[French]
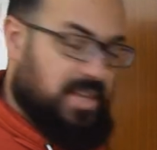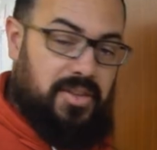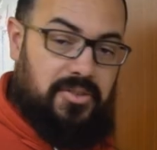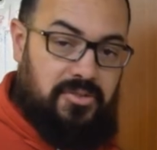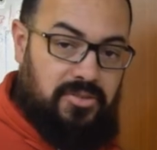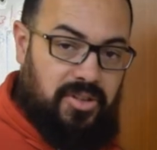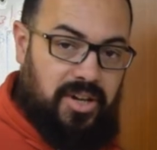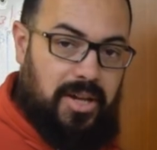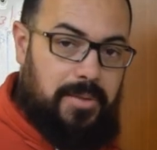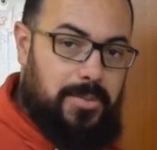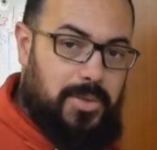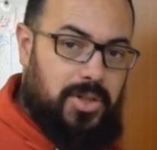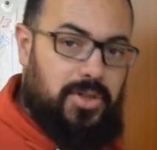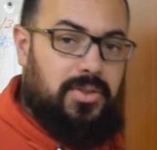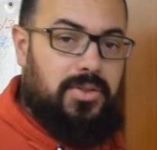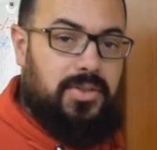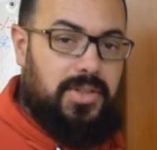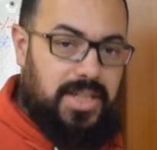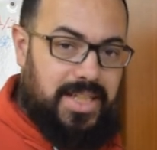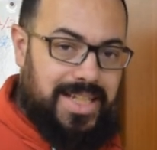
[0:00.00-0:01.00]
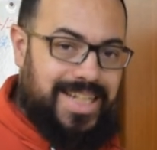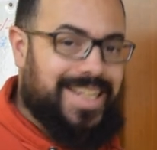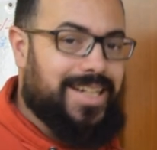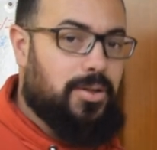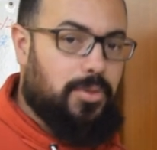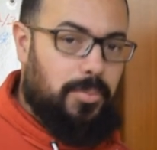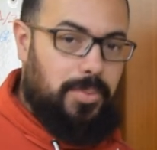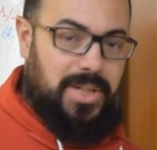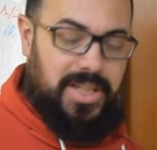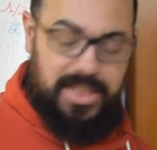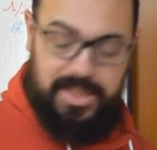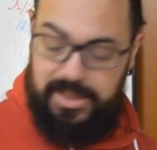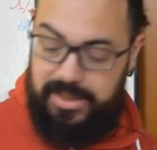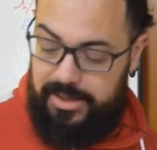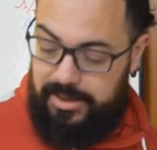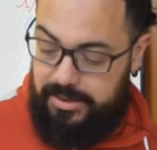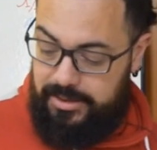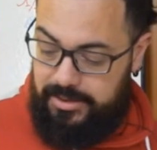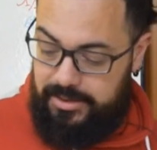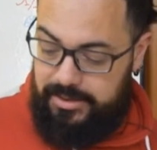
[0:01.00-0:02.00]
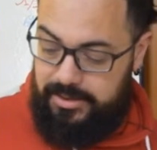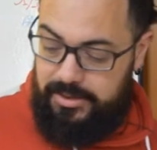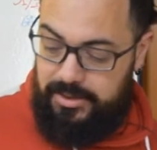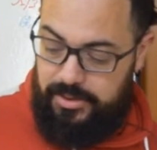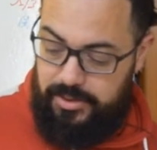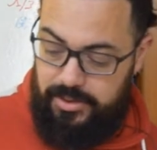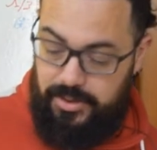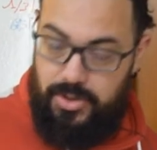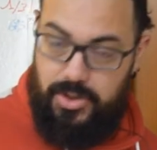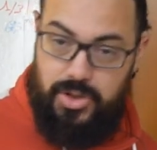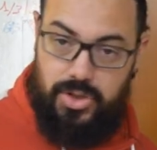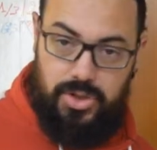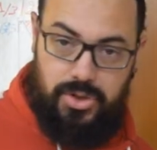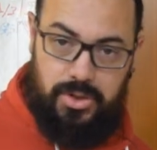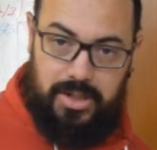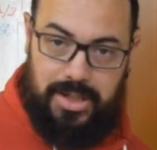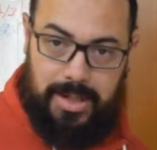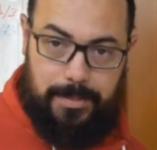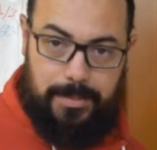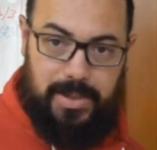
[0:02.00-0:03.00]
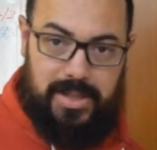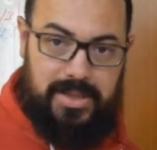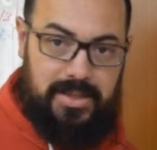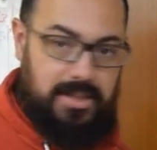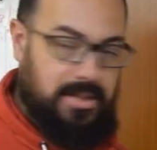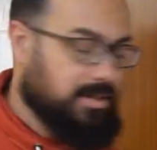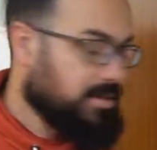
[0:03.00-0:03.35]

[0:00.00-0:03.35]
vraiment, il est compliqué. Euh, je le répète,